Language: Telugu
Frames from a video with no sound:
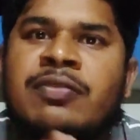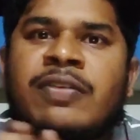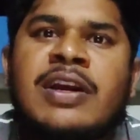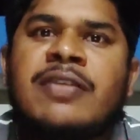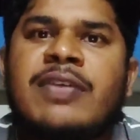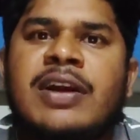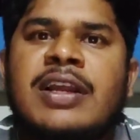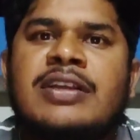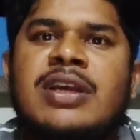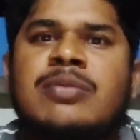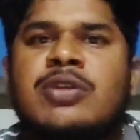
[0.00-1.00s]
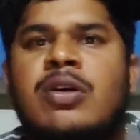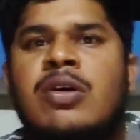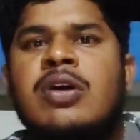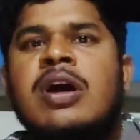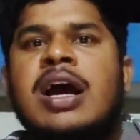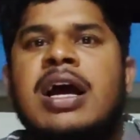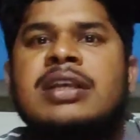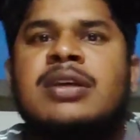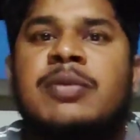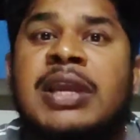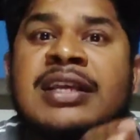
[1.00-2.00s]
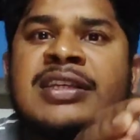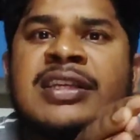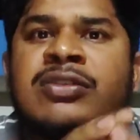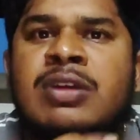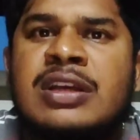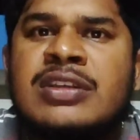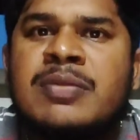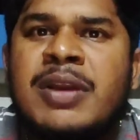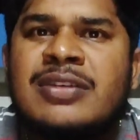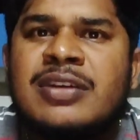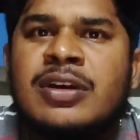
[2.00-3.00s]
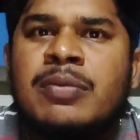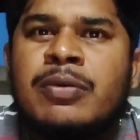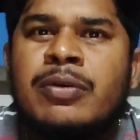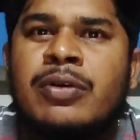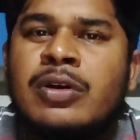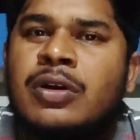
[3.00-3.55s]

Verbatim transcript: డిఫరెంట్ డిఫరెంట్ ఎగ్జామ్స్లో ఆ ఎగ్జామ్ ఎగ్ ఇస్రో ఎగ్జామ్ రాసేటప్పుడు